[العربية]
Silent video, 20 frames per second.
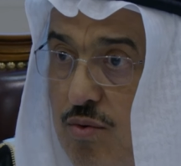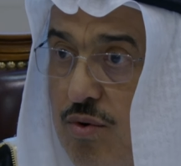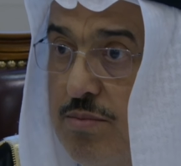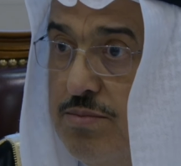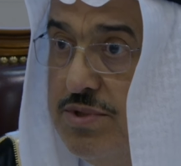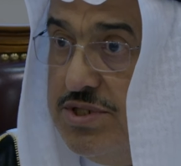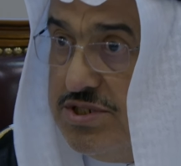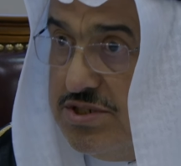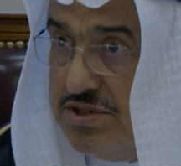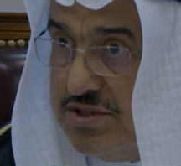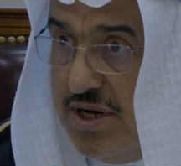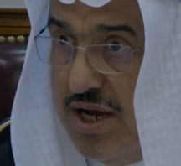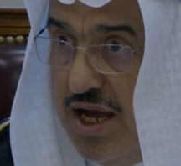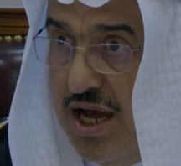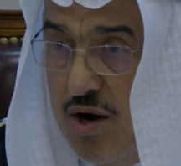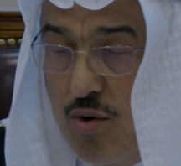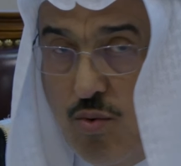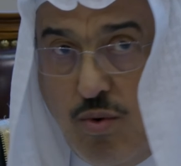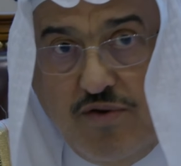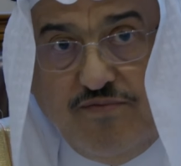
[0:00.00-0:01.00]

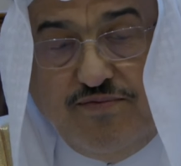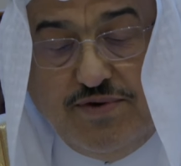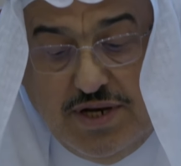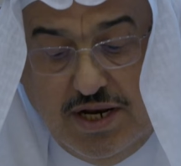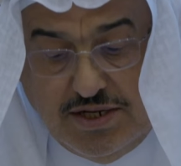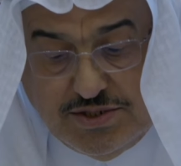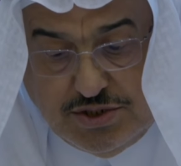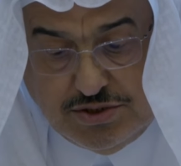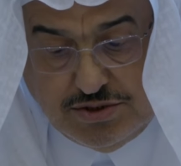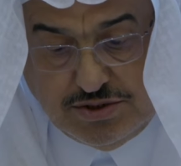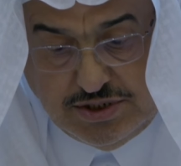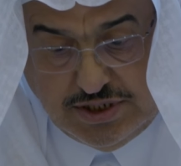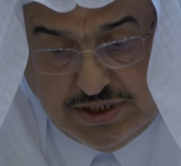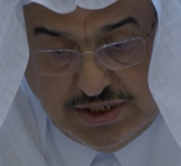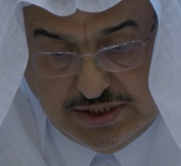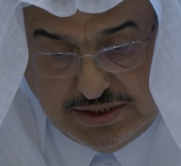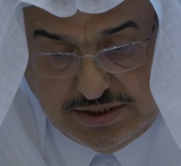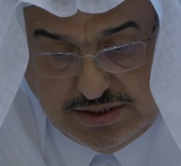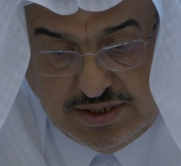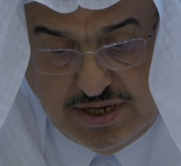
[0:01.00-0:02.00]
ومصر
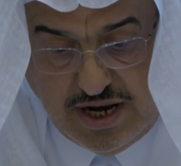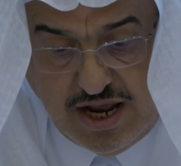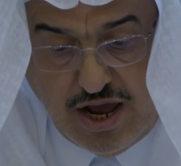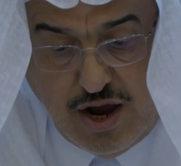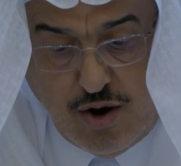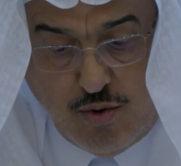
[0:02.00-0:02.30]
وفلسطين